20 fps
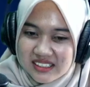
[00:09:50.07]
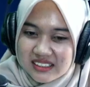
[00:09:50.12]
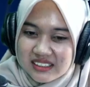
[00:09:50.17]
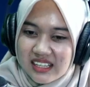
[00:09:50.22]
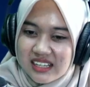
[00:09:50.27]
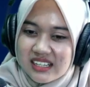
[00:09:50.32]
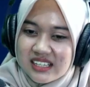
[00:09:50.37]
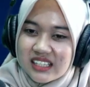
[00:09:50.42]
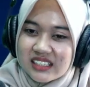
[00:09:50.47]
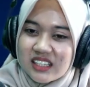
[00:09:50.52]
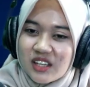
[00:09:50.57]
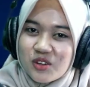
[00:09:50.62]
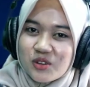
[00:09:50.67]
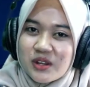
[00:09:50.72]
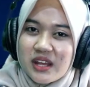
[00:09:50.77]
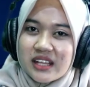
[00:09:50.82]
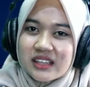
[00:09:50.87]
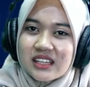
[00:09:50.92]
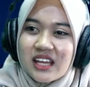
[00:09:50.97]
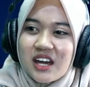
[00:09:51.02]
tadi kita
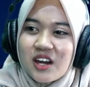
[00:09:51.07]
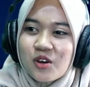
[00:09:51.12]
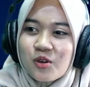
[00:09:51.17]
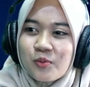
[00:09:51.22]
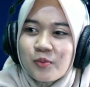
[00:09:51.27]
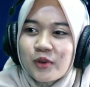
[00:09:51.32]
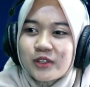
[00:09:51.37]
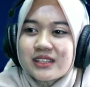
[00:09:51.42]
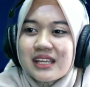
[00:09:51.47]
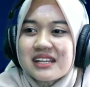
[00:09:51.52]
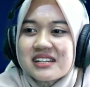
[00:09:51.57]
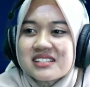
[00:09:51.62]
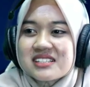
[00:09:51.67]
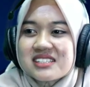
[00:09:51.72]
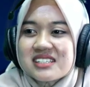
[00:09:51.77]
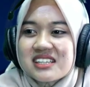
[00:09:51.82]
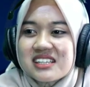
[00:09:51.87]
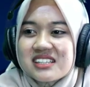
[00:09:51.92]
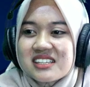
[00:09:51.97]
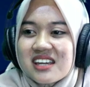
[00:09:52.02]
udah tahu
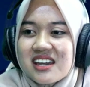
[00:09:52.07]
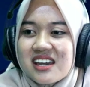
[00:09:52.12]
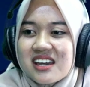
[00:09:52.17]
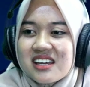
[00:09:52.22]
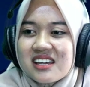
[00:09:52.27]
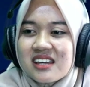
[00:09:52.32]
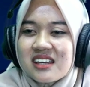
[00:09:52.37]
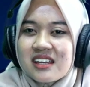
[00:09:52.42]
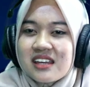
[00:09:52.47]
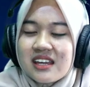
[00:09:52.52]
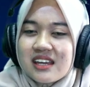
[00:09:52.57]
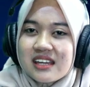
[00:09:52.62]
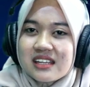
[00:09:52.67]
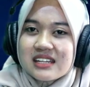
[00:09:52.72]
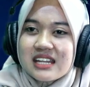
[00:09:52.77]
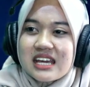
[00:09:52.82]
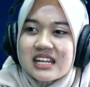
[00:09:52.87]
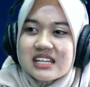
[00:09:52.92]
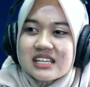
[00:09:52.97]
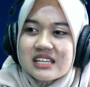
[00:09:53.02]
potensinya -hmm.
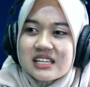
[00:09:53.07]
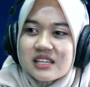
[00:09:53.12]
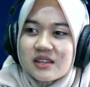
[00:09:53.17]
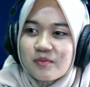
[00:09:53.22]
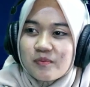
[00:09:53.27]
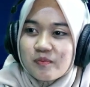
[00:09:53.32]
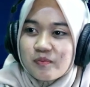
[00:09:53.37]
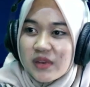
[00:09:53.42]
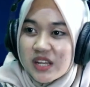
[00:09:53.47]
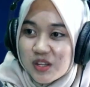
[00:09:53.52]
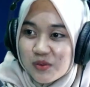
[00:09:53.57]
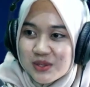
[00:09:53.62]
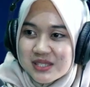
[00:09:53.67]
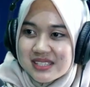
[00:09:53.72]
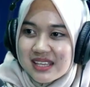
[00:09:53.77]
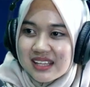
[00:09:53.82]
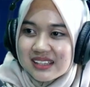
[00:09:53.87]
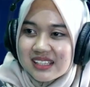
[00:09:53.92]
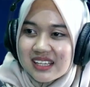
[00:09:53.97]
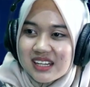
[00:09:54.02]
dari
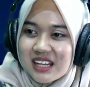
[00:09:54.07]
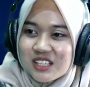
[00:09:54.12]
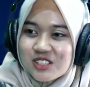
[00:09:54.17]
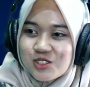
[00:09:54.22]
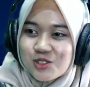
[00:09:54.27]
pariwisata dan yeah.